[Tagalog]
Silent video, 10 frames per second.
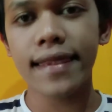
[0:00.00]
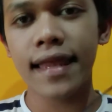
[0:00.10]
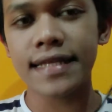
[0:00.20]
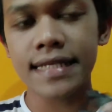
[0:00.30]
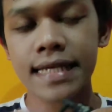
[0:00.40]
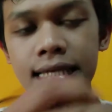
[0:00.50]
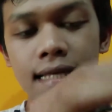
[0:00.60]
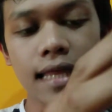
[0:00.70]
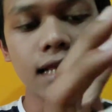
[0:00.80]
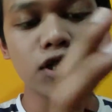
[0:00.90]
And then,
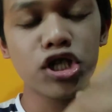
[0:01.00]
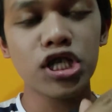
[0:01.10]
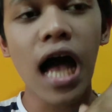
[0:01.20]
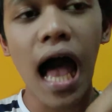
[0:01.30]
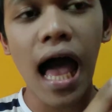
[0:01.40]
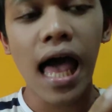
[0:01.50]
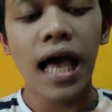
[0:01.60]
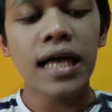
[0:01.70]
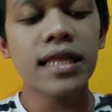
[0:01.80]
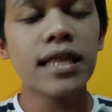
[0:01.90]
isasaksak natin siya
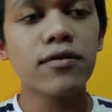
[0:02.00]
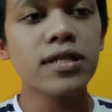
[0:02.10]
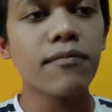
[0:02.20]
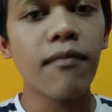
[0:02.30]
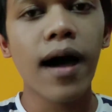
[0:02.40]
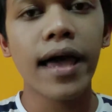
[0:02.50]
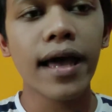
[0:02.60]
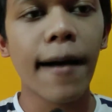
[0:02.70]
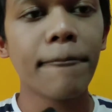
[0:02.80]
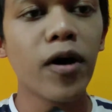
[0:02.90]
dito sa
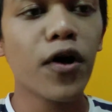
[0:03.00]
may um,